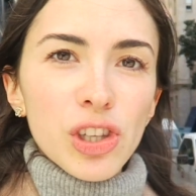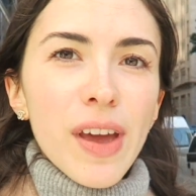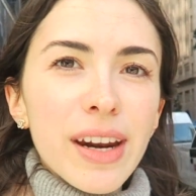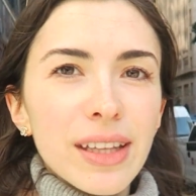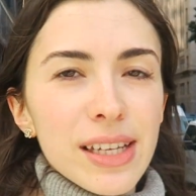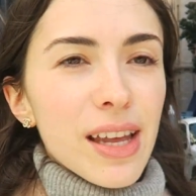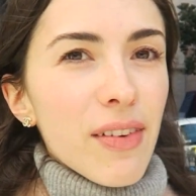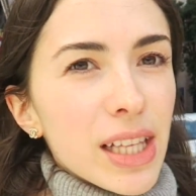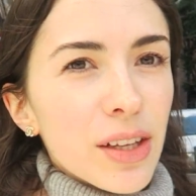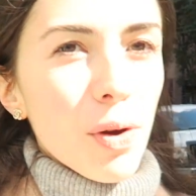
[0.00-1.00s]
четверг,
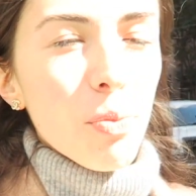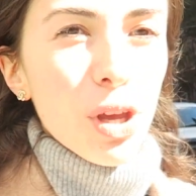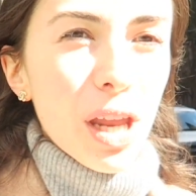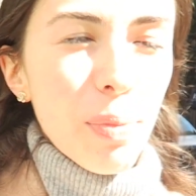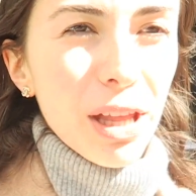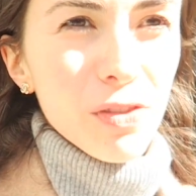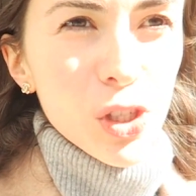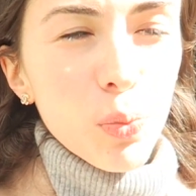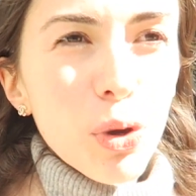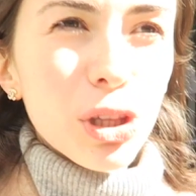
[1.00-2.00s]
доставят лингвобуки ребятам в
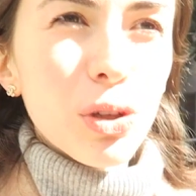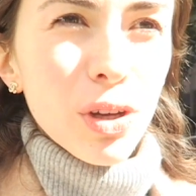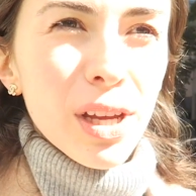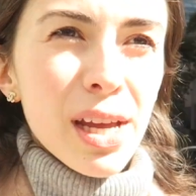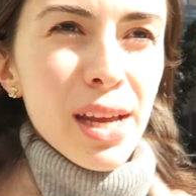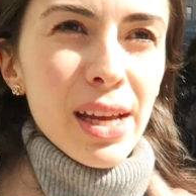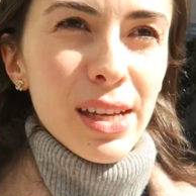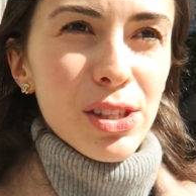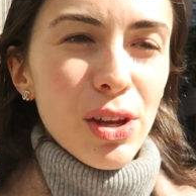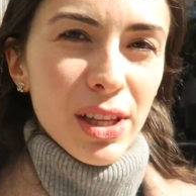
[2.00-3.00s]
субботу.
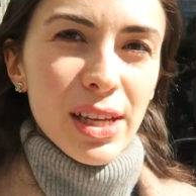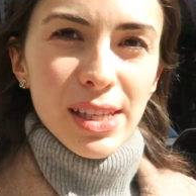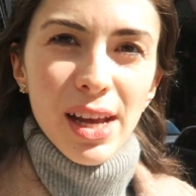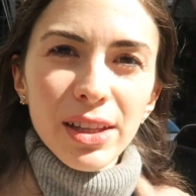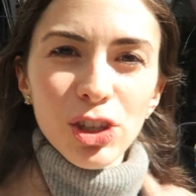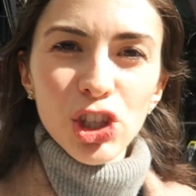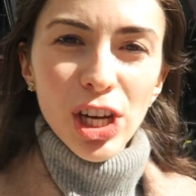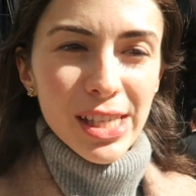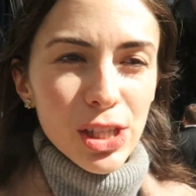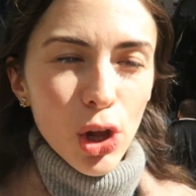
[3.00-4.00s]
Стоит, как сказала, это
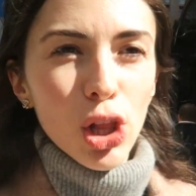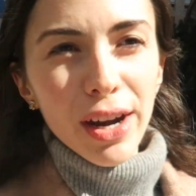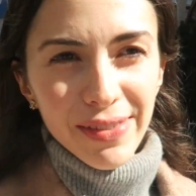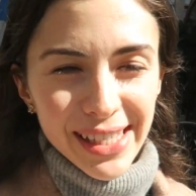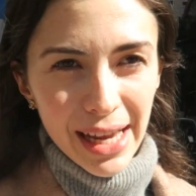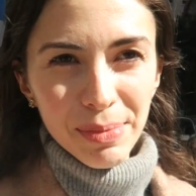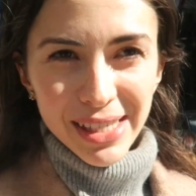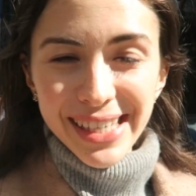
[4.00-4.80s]
6 долларов 70